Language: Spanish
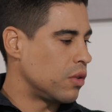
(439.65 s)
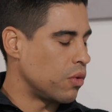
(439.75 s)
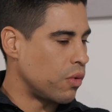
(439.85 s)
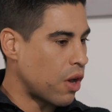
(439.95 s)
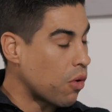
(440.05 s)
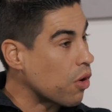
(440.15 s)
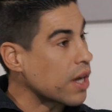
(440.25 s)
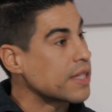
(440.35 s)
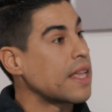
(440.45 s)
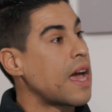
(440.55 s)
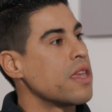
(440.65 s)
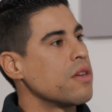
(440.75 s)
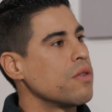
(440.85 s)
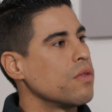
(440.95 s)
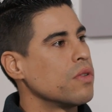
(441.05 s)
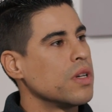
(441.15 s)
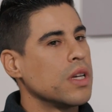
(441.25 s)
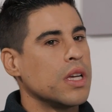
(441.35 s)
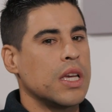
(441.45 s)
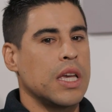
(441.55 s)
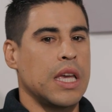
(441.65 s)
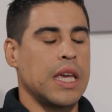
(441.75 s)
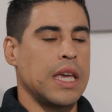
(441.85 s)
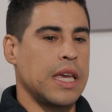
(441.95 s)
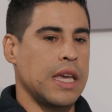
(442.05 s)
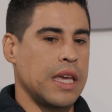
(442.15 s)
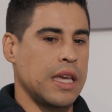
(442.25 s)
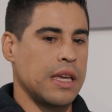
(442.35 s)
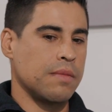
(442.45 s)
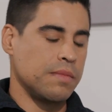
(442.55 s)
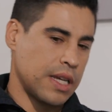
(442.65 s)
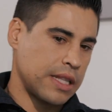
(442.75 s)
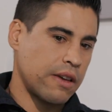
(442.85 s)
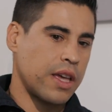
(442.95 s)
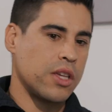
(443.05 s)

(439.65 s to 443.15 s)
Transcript: tuve a Hugo Castaño, eh, ya te había